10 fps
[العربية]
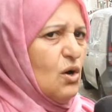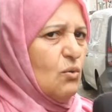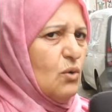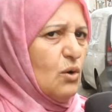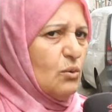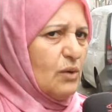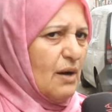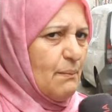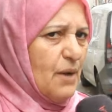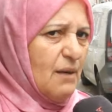
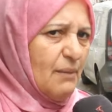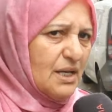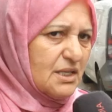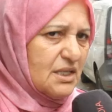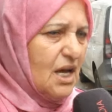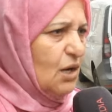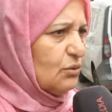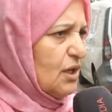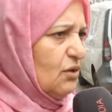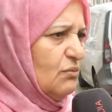وربها مع الصح
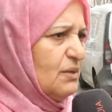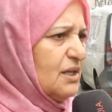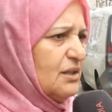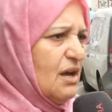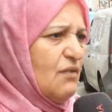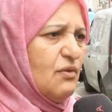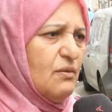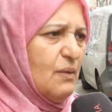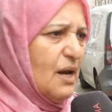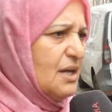وطلعوا
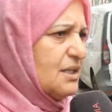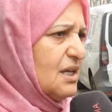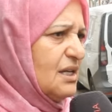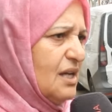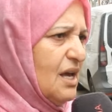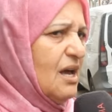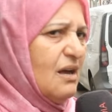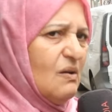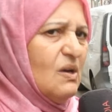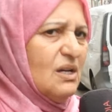بالقدافي بلاصه انها